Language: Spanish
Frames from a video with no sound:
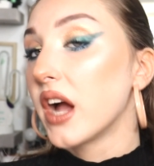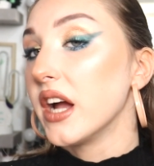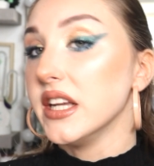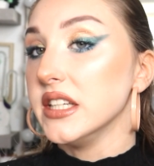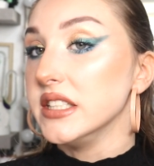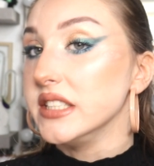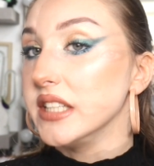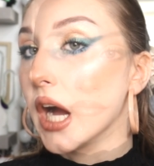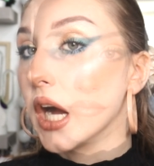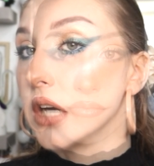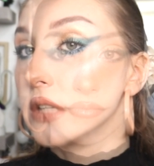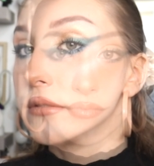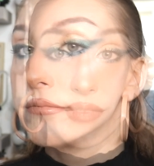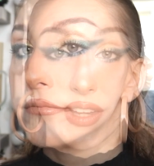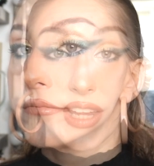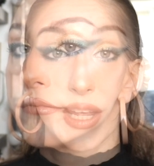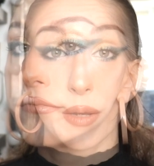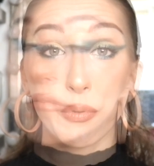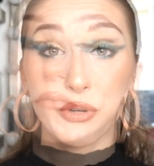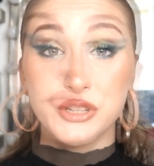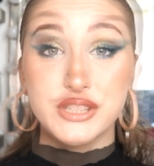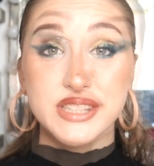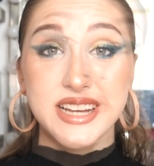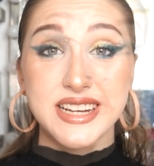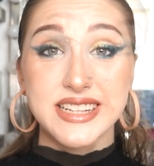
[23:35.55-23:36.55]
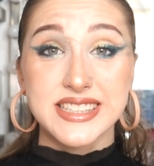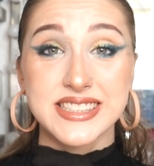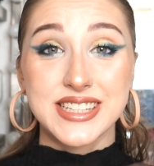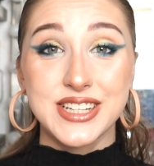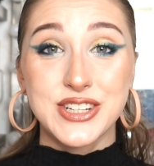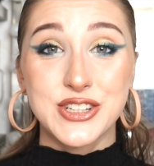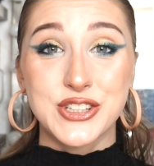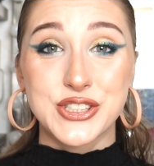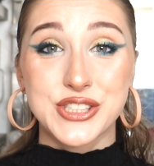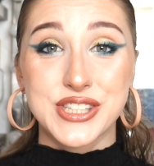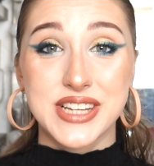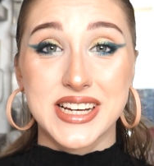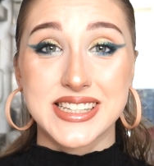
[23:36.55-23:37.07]
Y ya. Y pues nada
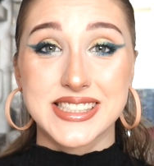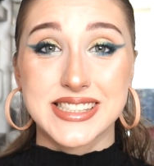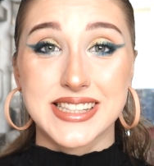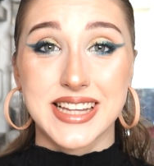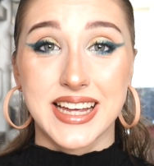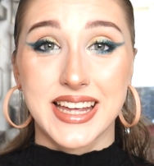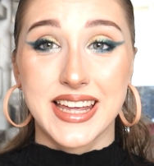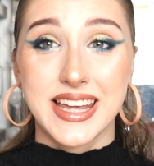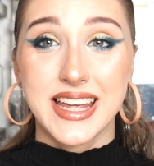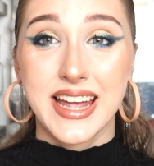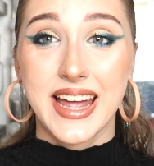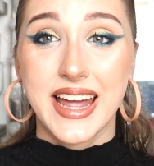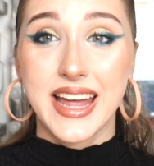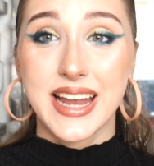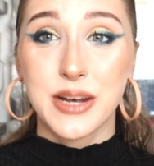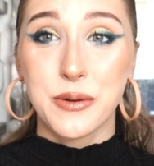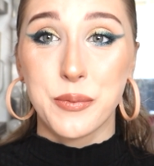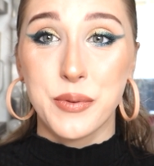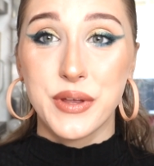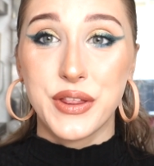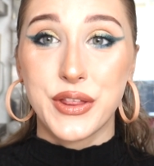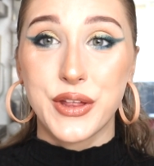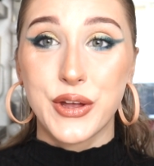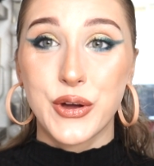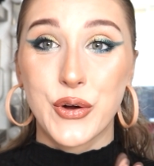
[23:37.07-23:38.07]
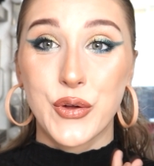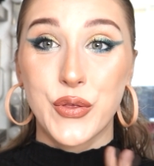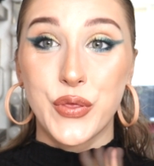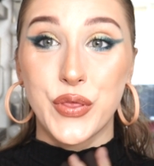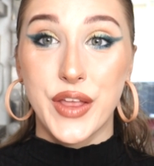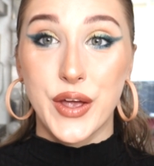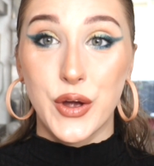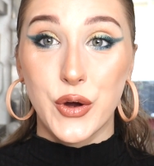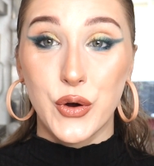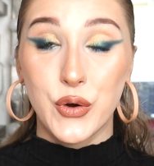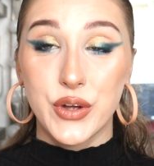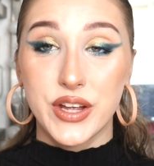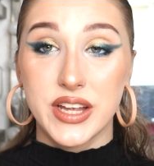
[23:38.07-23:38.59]
chicos, hasta aquí el vídeo
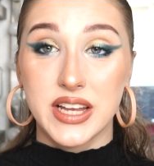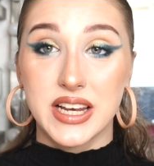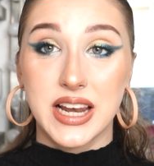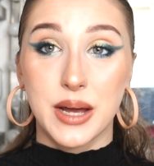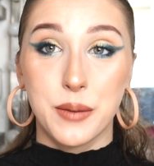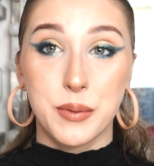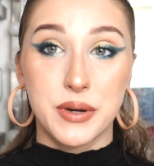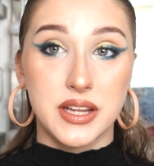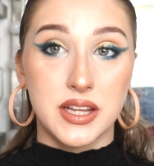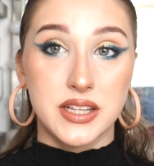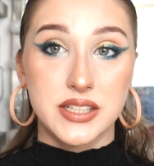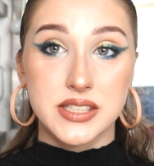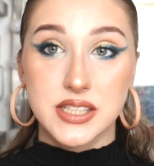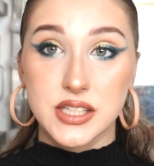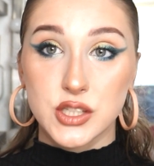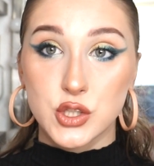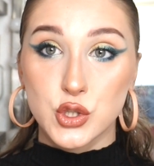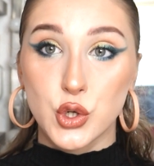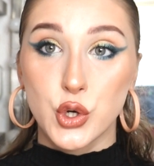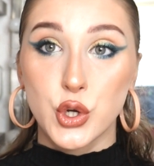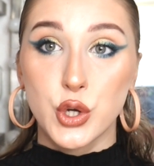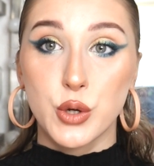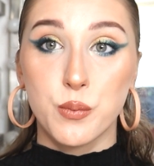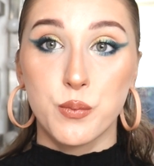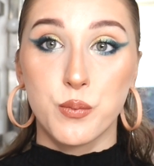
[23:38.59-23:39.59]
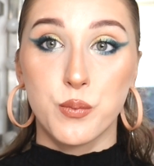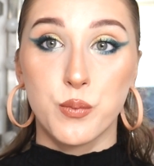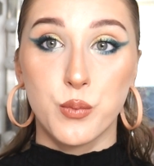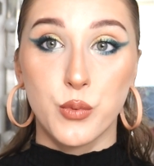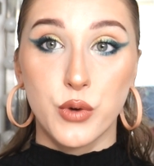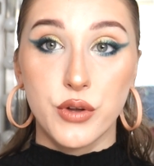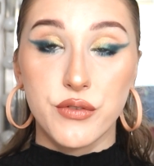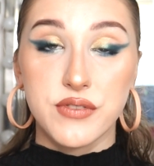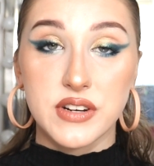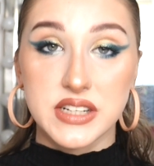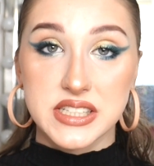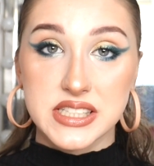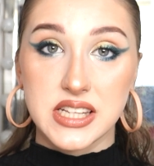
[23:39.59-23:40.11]
de hoy. La verdad es que estoy
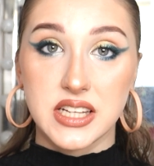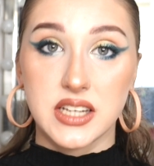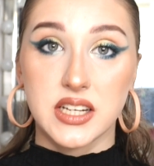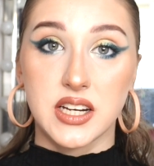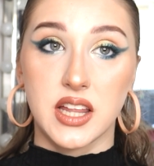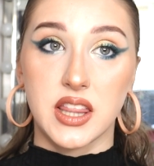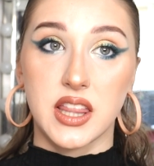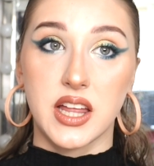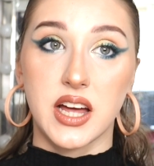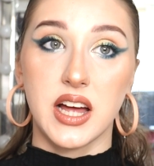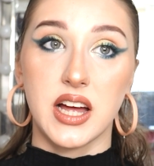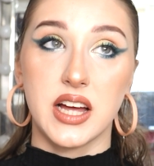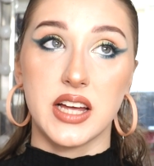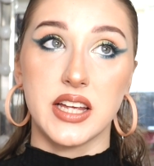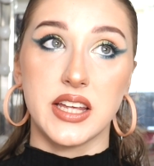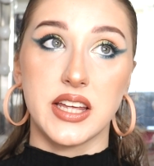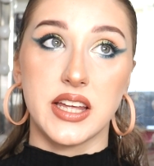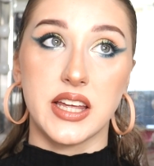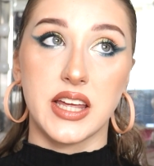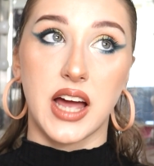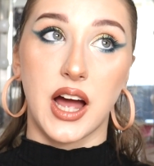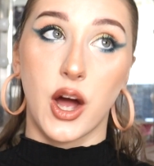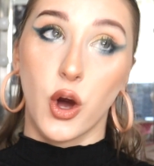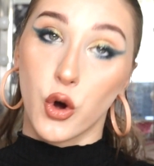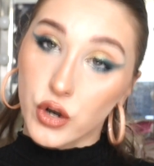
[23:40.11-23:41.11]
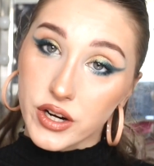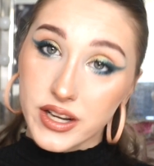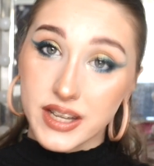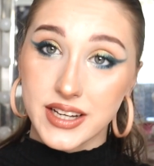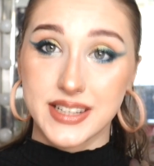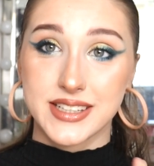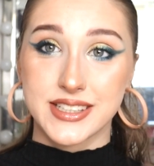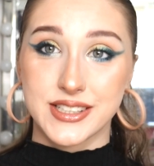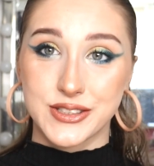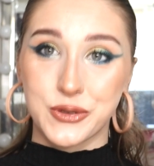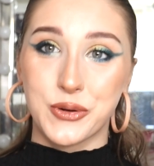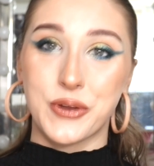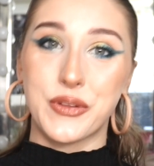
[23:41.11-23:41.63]
muy fascinada y ahora
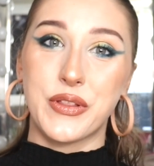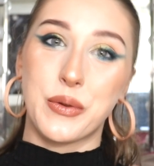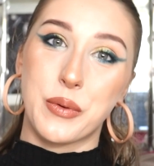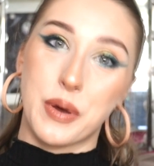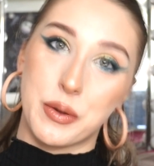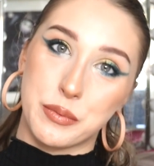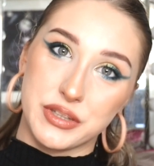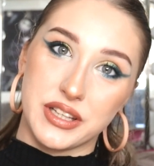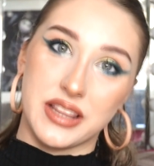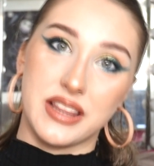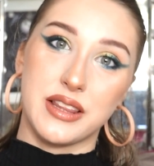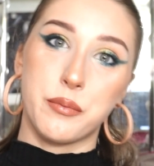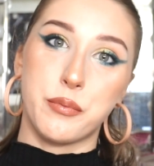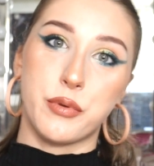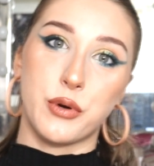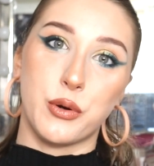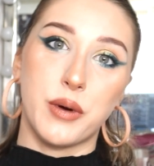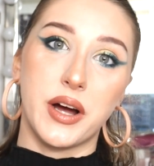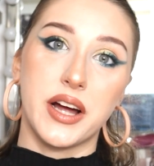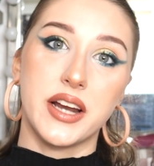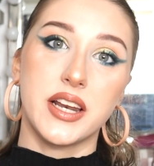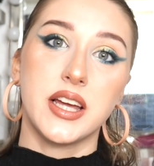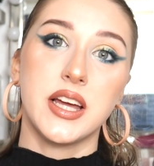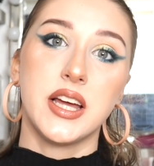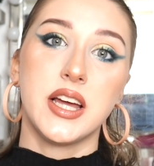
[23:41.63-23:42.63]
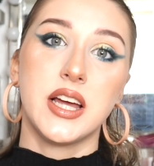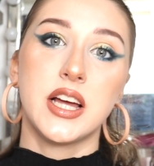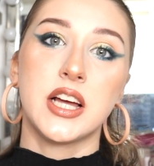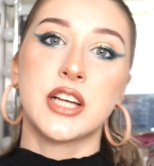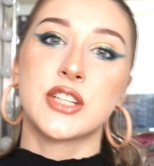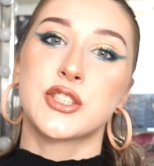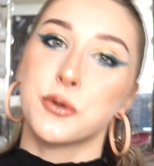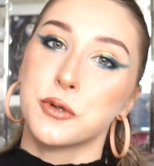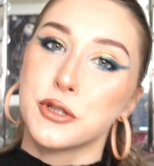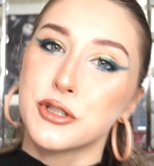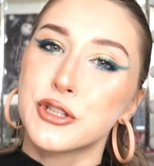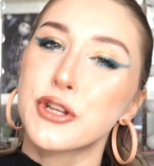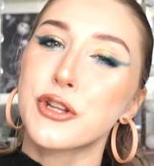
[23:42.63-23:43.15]
es cuando me apetece probar,
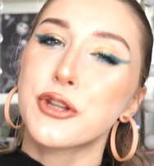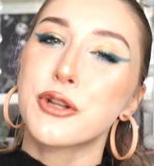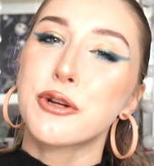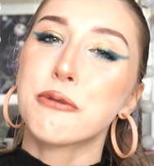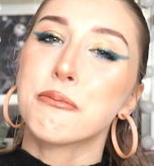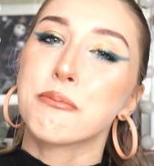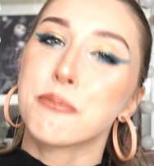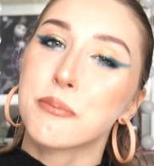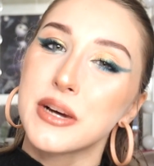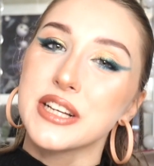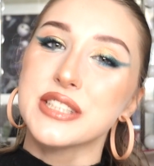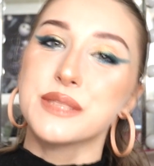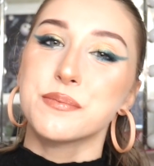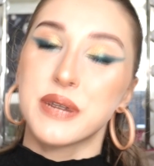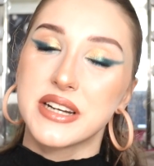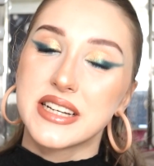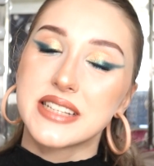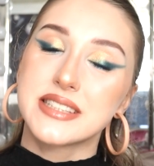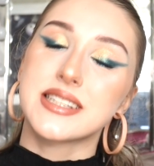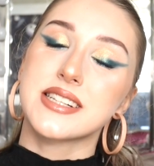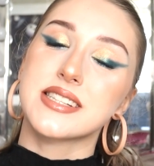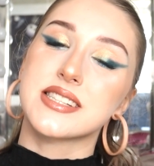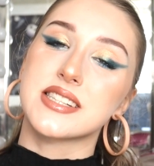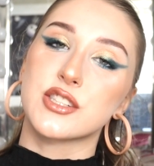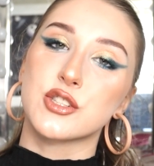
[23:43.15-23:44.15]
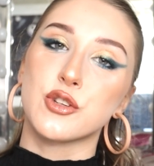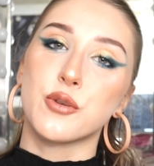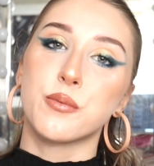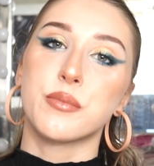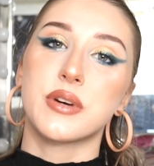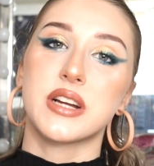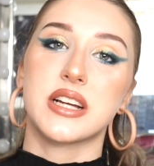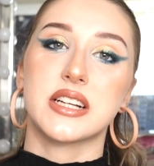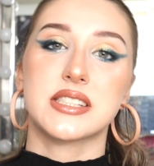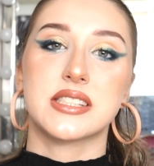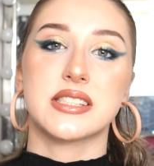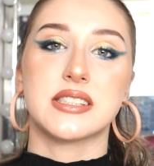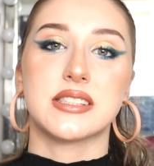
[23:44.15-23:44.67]
sobre todo más paletas de
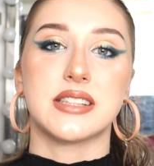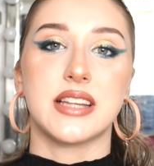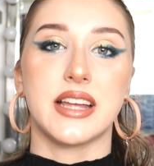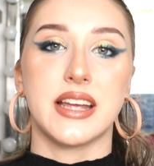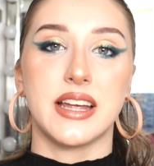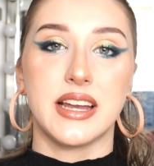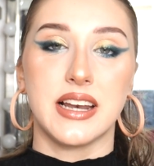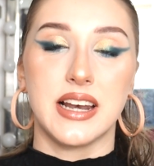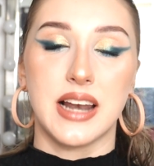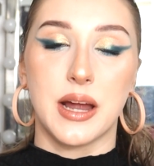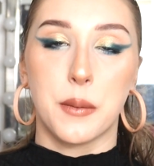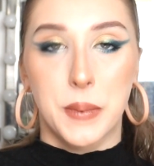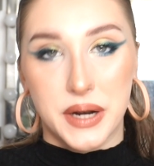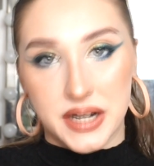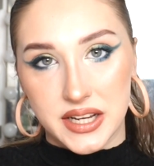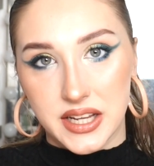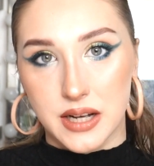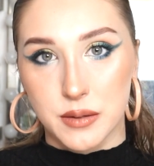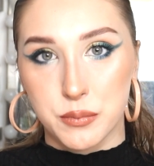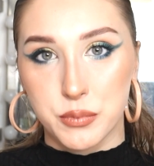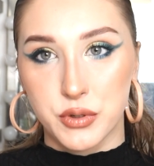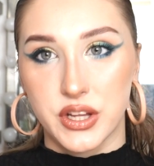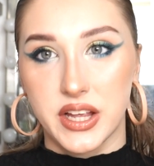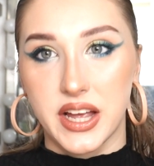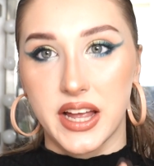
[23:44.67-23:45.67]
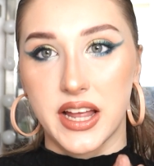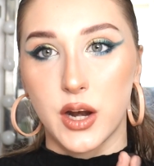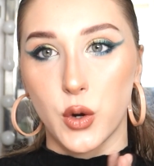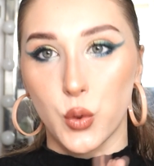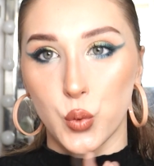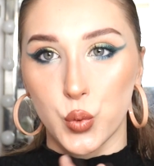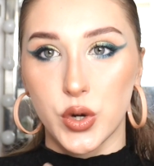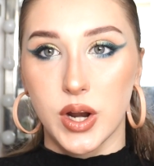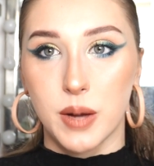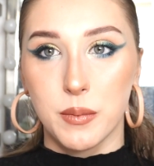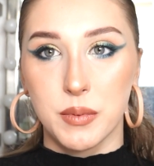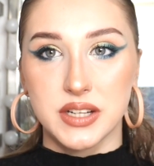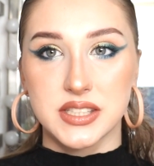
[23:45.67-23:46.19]
sombras de la marca, porque hay
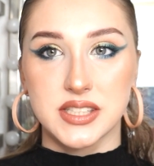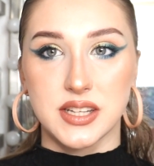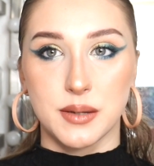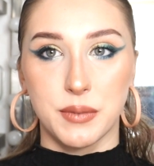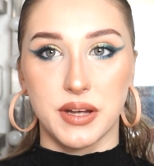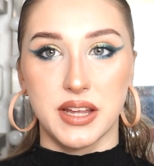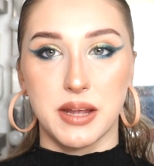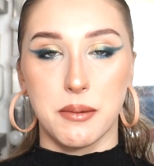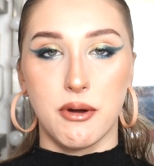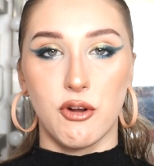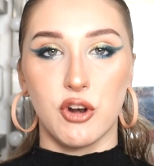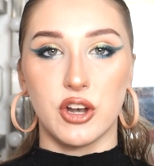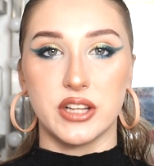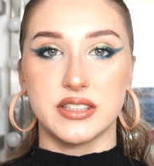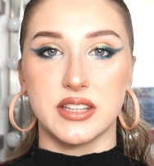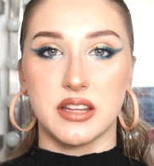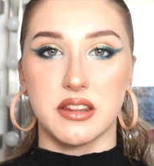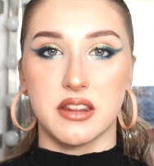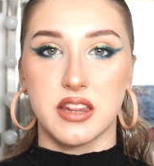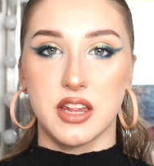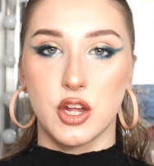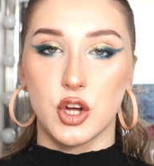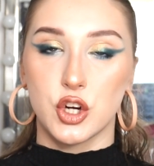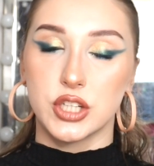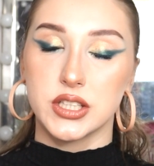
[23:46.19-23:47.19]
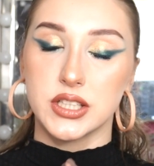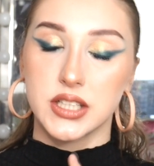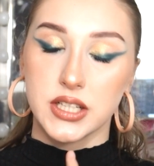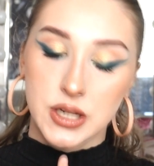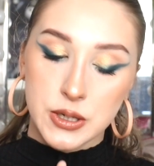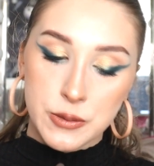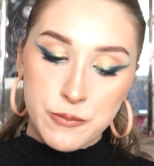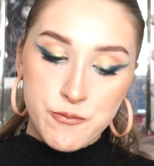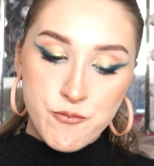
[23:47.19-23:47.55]
alguna más que me ha llamado la atención.